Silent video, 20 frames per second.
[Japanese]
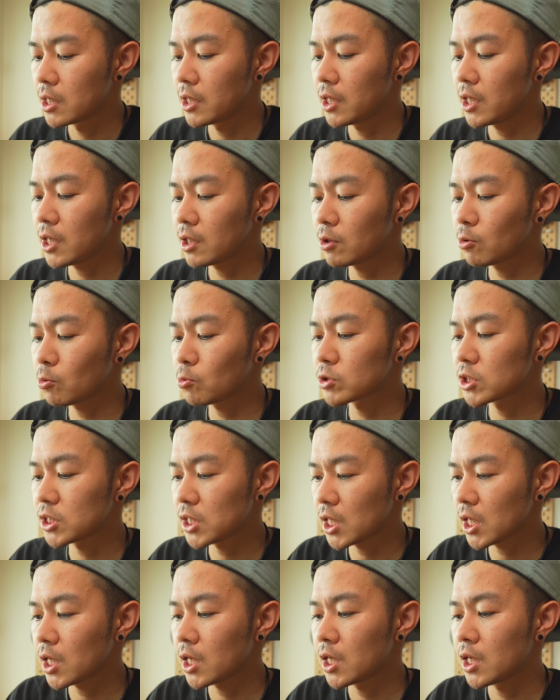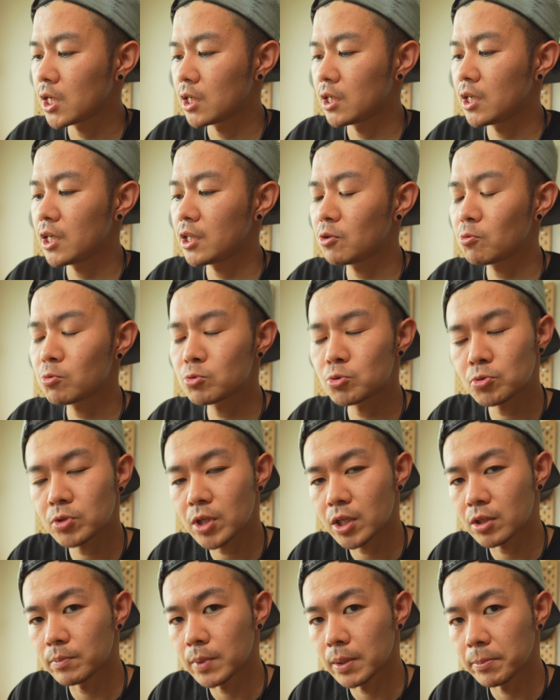冷凍して冷凍状
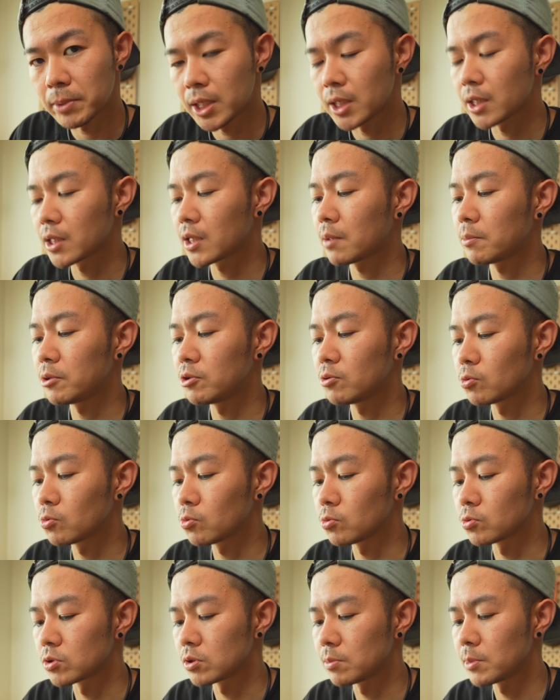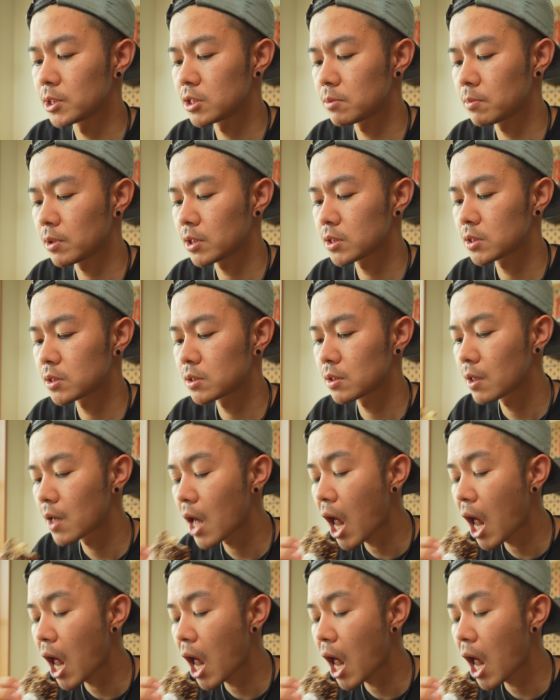態のまま食べることをおすすめします。